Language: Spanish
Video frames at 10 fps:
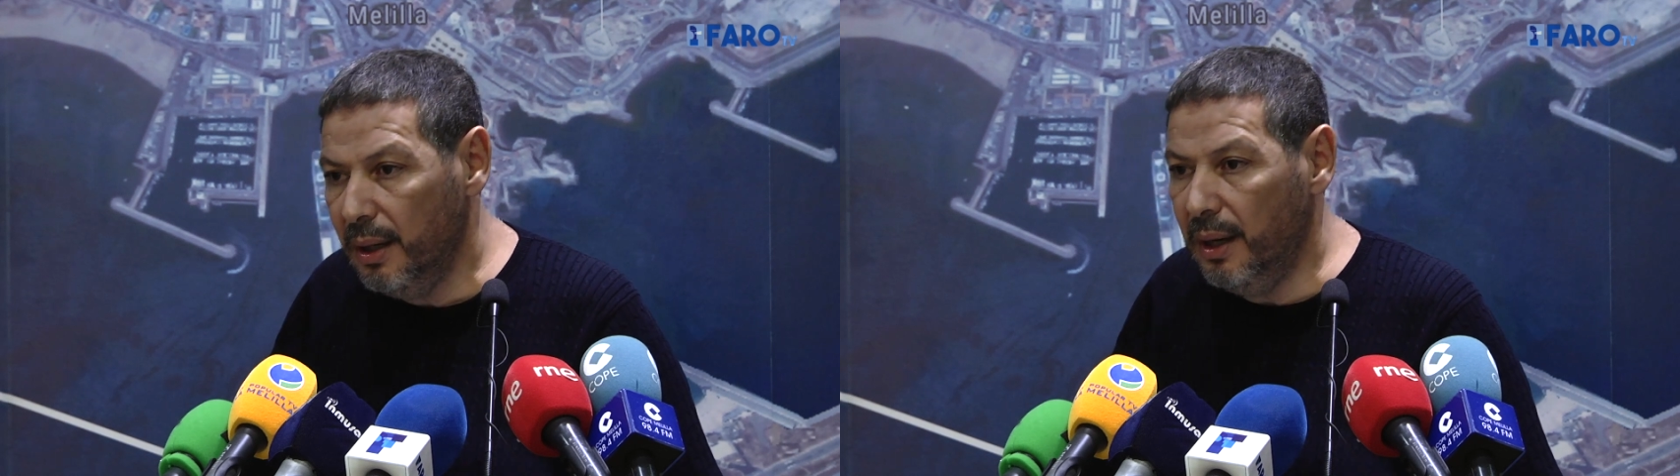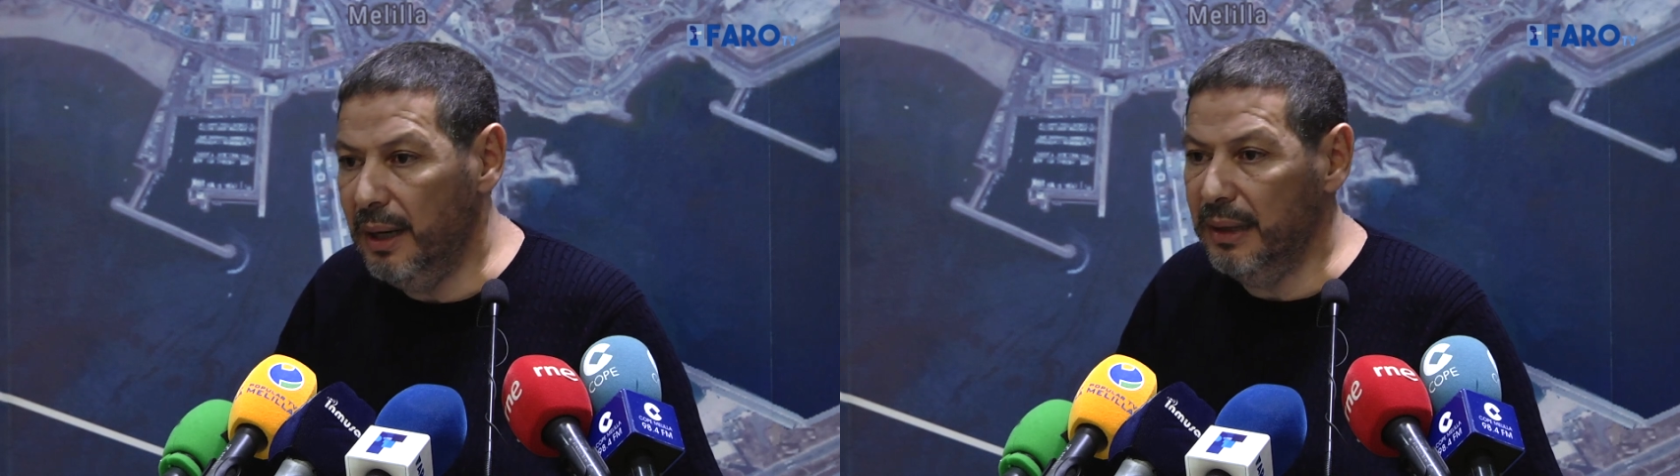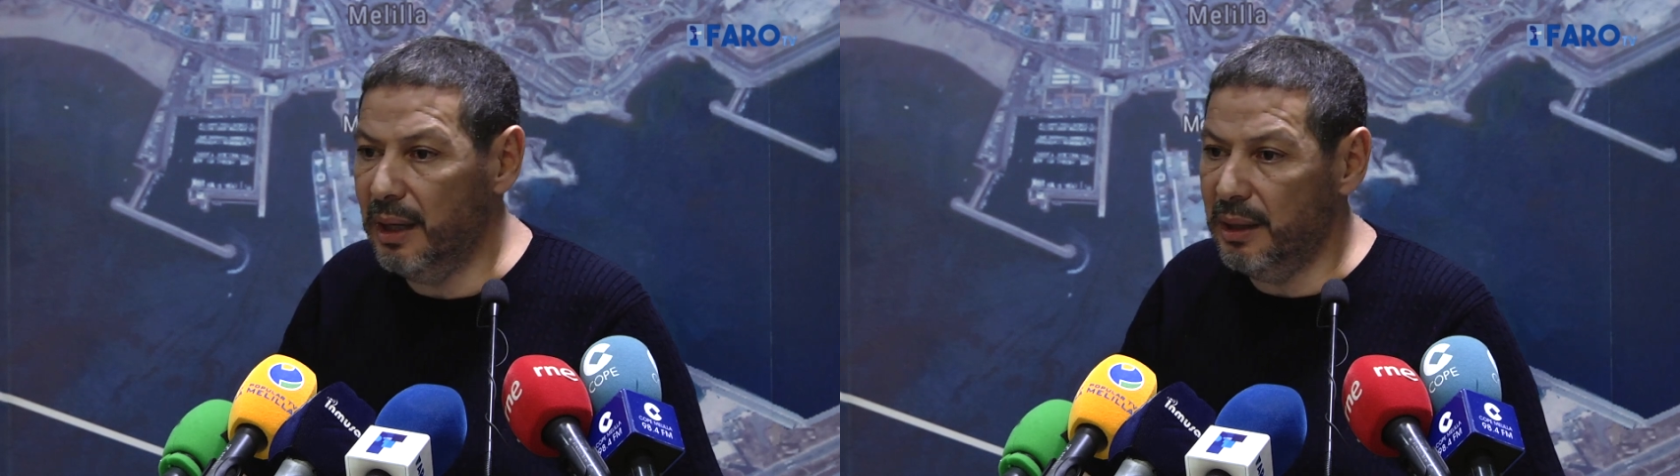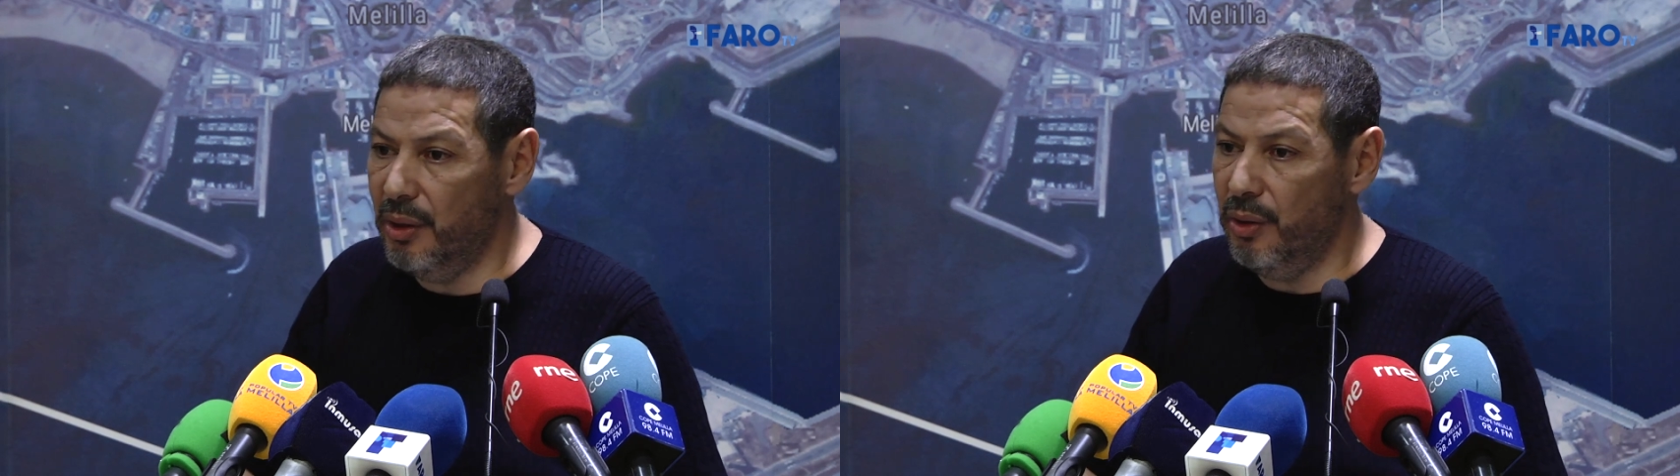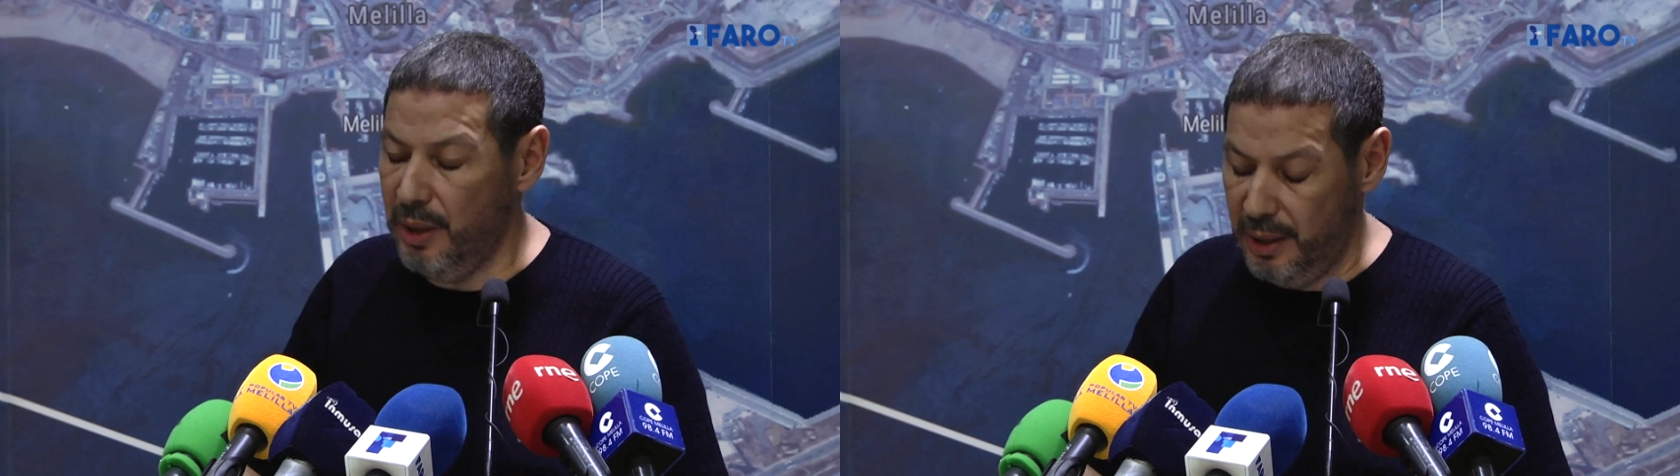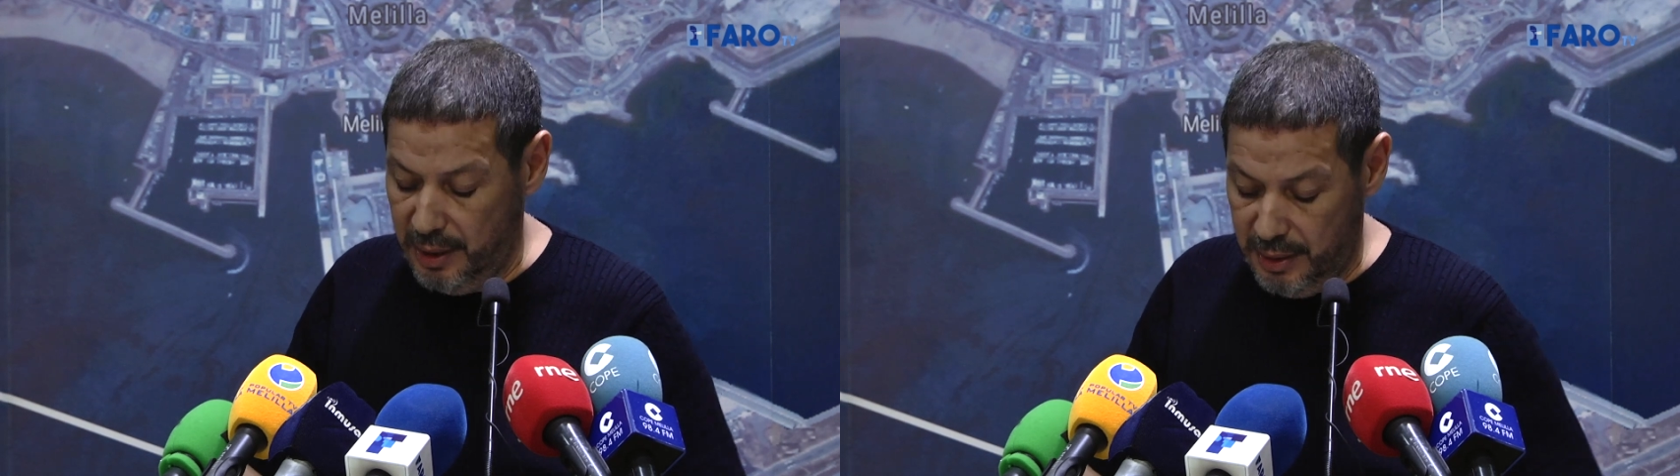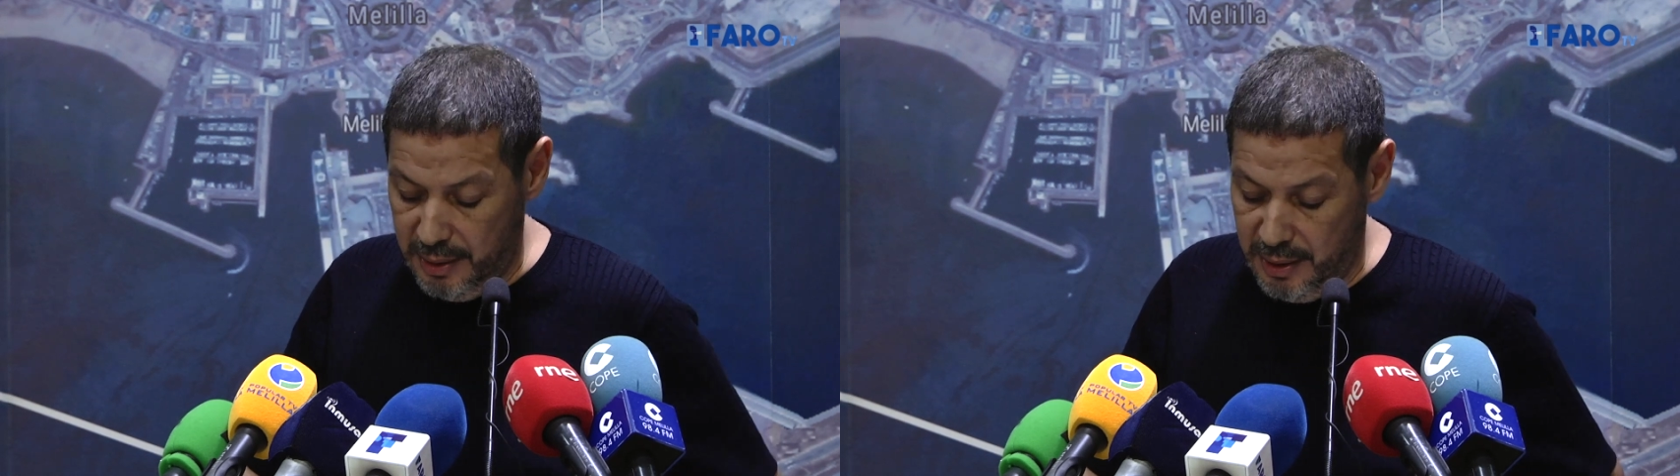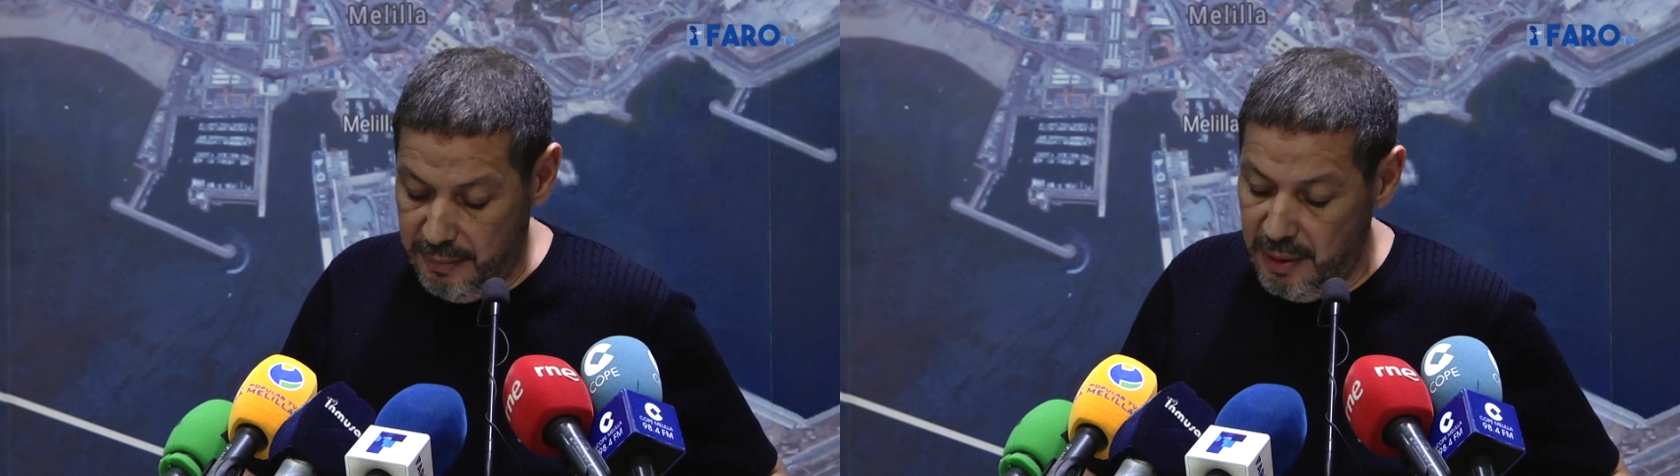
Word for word: en el Tratado de, de